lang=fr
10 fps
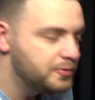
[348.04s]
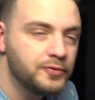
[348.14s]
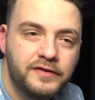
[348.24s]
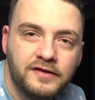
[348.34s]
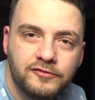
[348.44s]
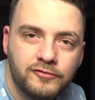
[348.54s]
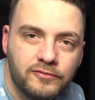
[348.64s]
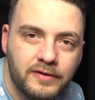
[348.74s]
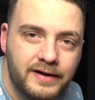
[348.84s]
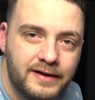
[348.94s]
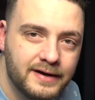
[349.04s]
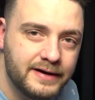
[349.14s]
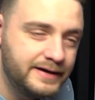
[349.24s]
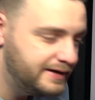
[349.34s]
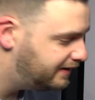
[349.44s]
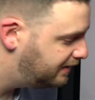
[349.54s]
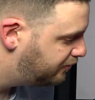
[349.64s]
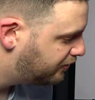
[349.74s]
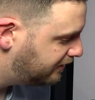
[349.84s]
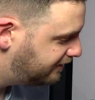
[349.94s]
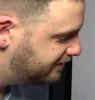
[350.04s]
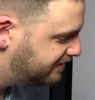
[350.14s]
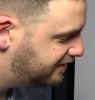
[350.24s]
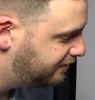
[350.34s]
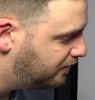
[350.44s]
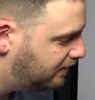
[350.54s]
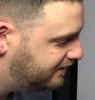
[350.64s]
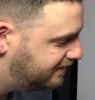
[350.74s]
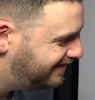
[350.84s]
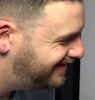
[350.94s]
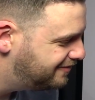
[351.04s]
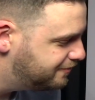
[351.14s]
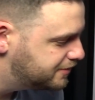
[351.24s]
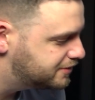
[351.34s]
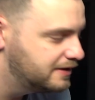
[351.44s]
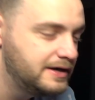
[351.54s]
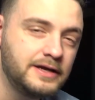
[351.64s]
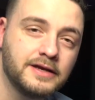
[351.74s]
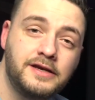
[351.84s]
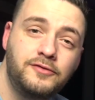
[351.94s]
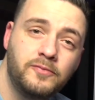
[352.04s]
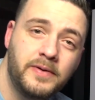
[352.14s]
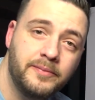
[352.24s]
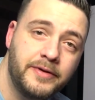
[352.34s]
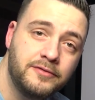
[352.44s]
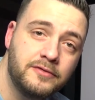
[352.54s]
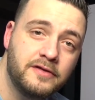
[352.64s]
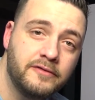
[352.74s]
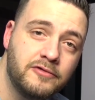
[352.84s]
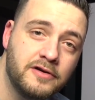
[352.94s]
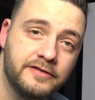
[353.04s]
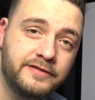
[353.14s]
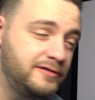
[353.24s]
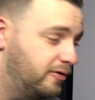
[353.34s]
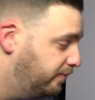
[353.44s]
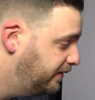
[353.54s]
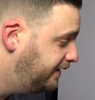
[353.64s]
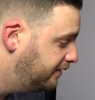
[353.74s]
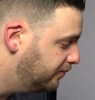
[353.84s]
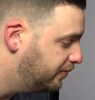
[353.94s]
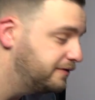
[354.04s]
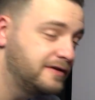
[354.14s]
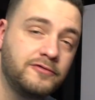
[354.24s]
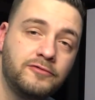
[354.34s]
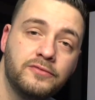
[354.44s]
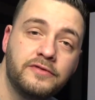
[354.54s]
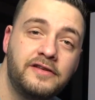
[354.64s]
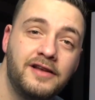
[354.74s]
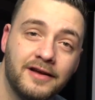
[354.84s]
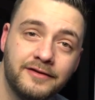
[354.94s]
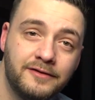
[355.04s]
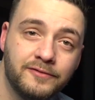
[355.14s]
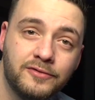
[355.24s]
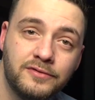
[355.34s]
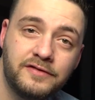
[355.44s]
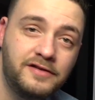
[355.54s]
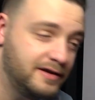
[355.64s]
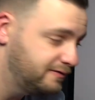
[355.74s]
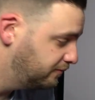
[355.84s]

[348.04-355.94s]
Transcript: protections R et L pour les enceintes droite et gauche qui nous permettent de savoir si l'ampli est en protection, s'il a un défaut, s'il a un